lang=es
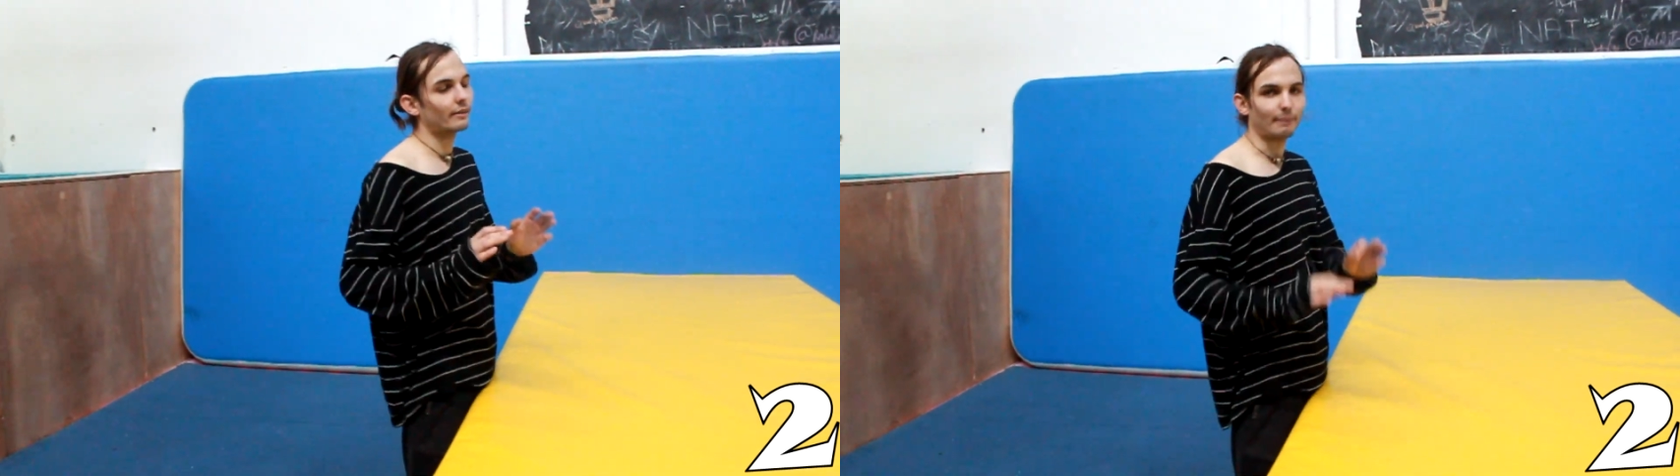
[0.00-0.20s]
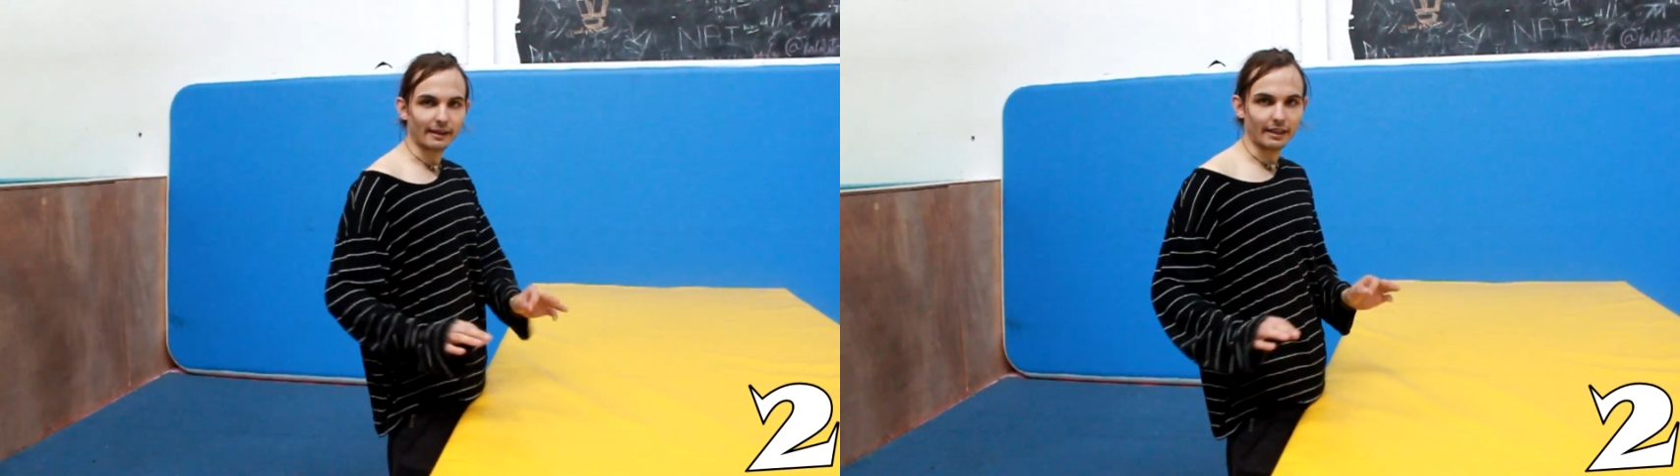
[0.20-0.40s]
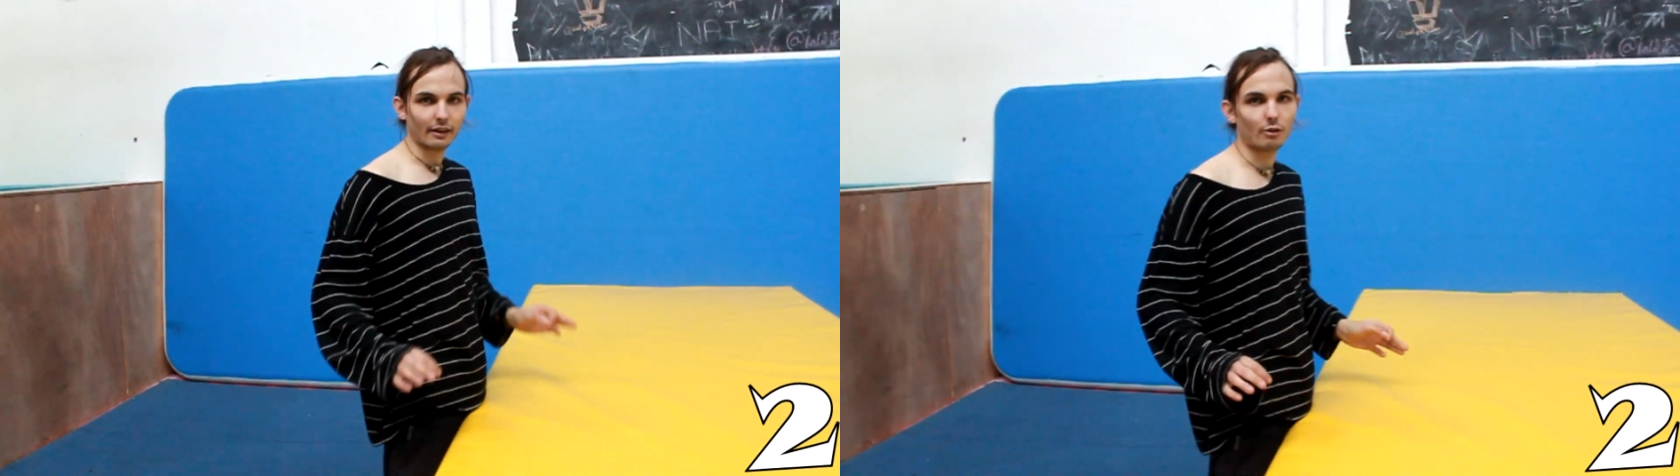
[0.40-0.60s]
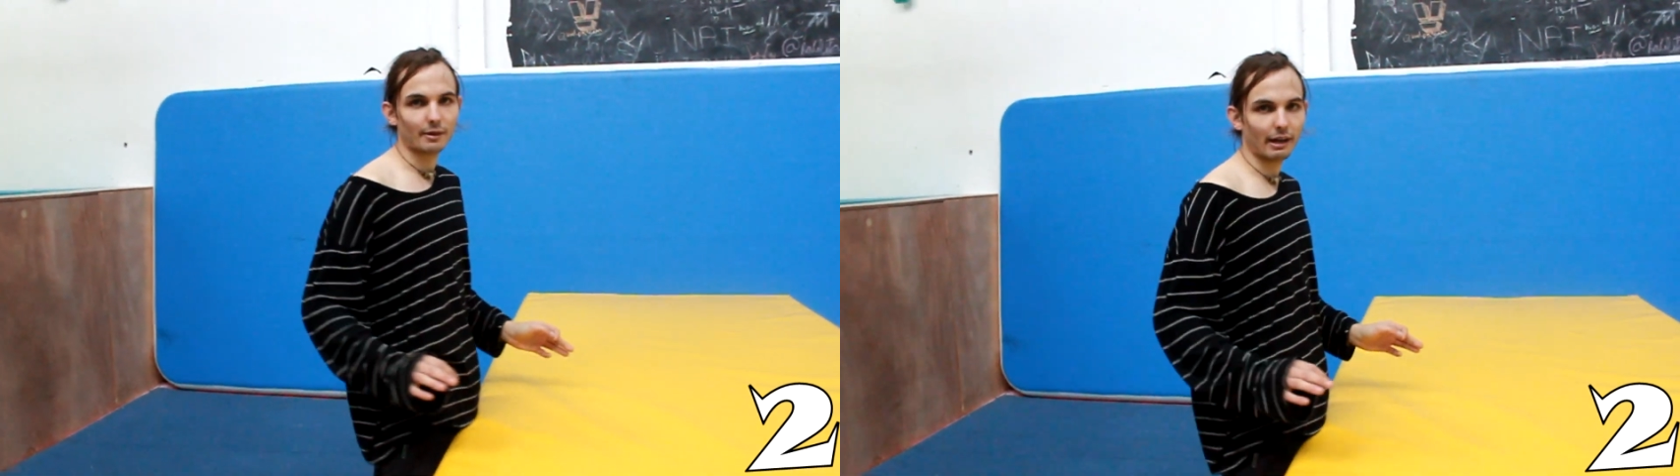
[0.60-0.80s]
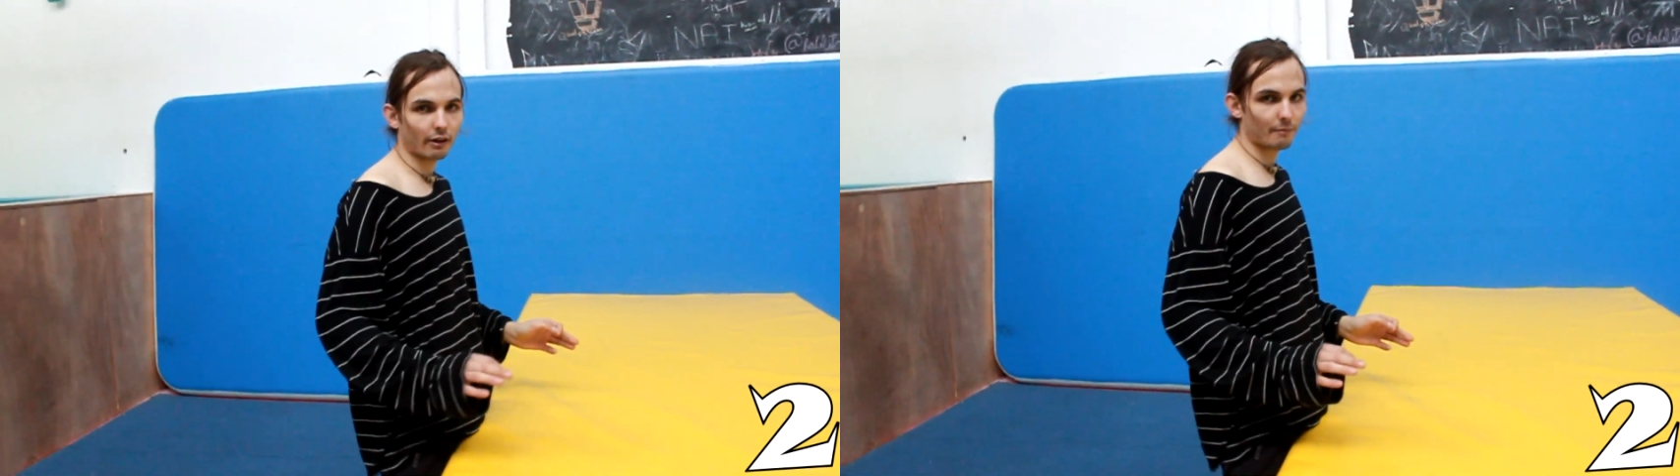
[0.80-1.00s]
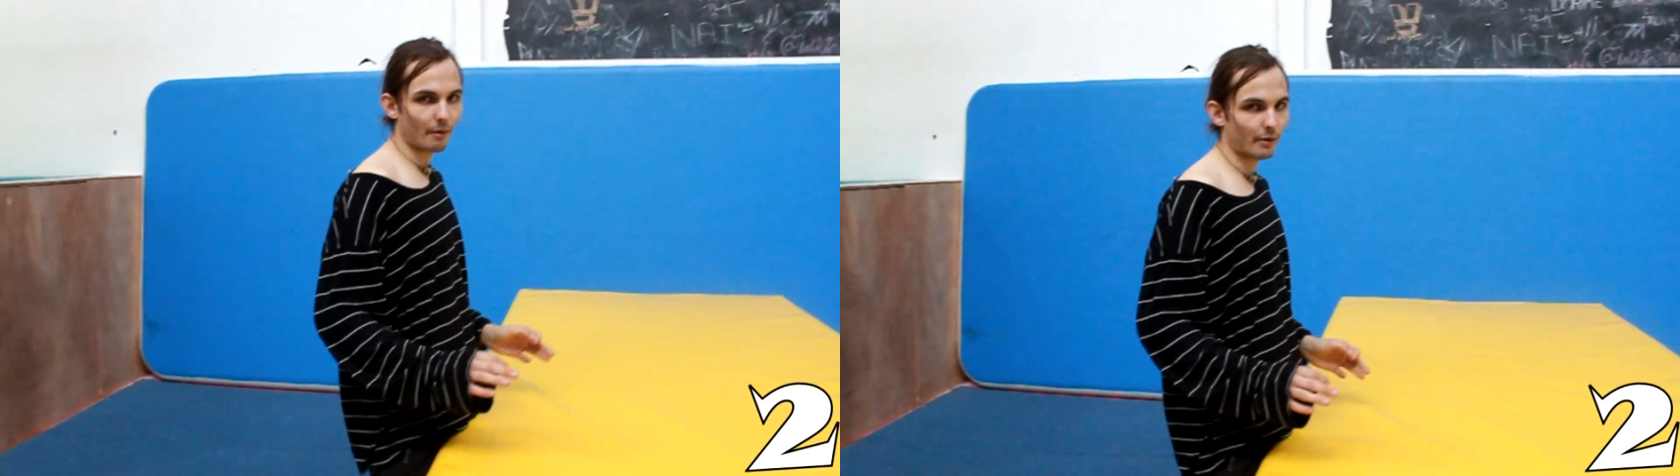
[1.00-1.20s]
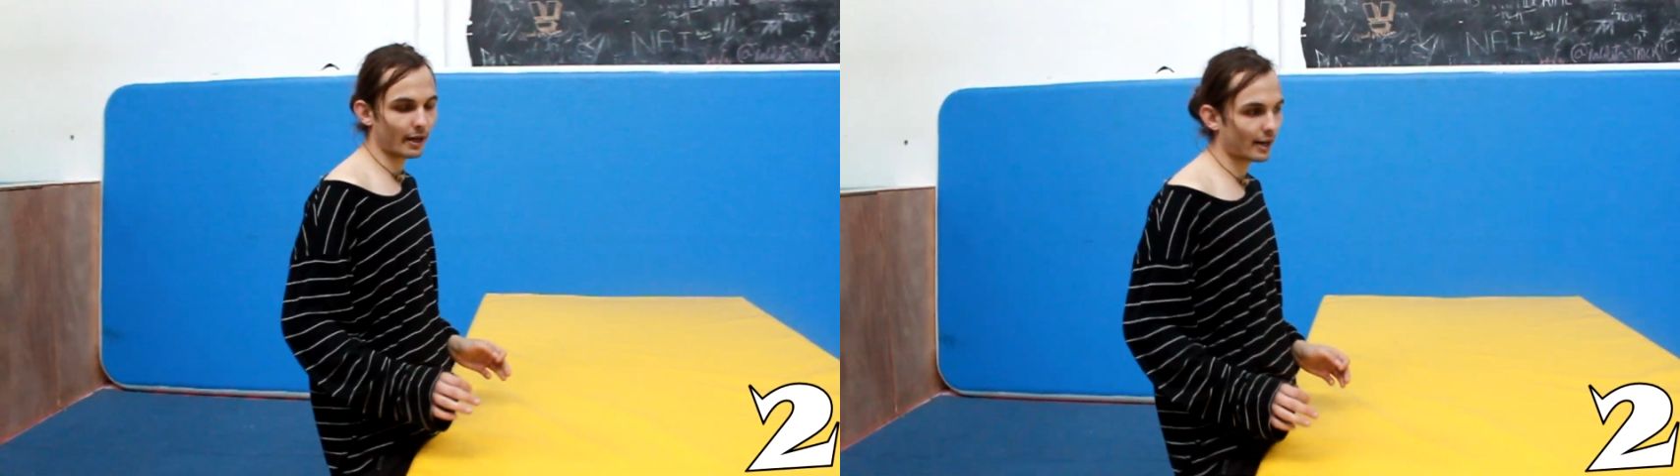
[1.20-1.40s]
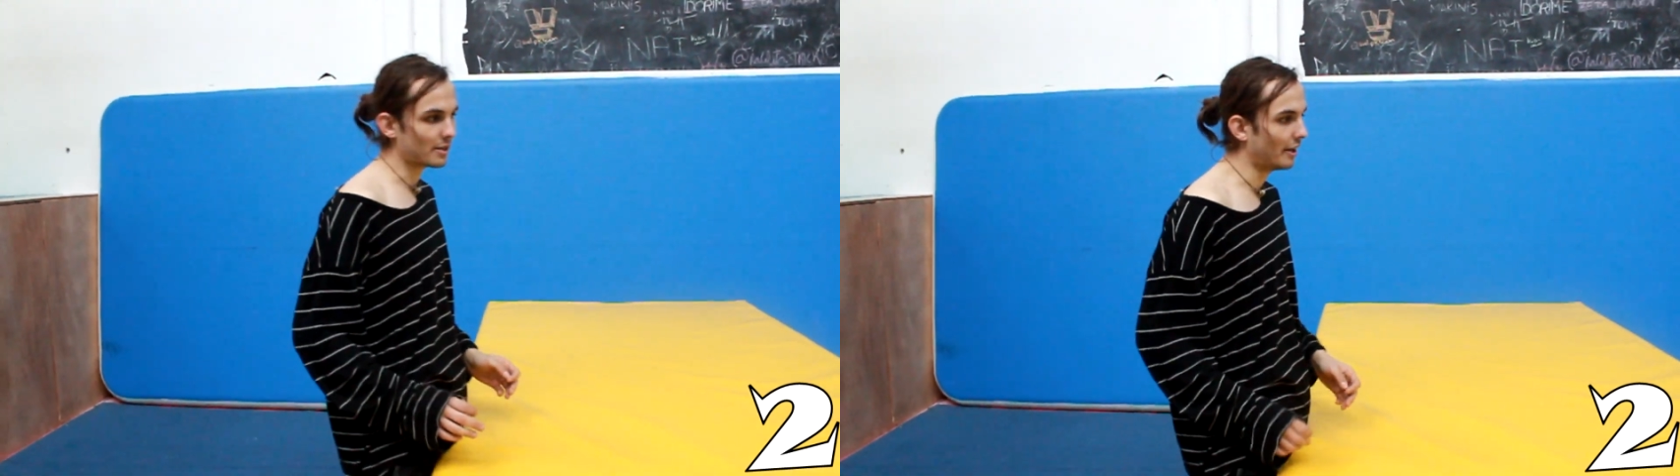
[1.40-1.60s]
para tener dominado el de
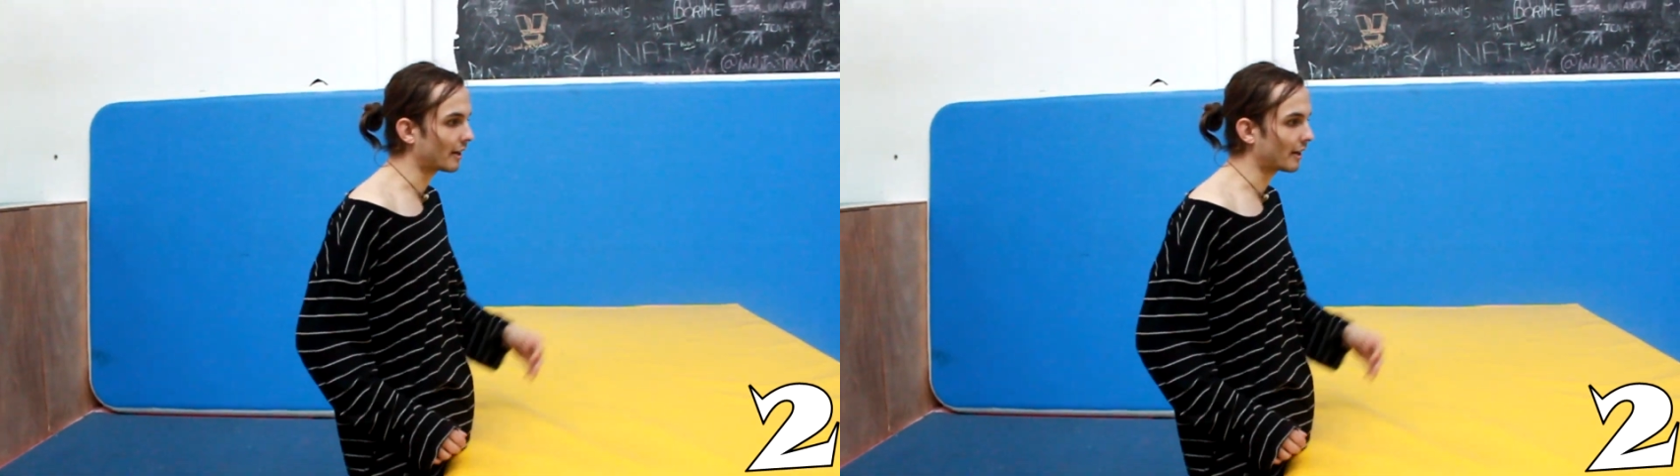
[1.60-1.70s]
muñecas,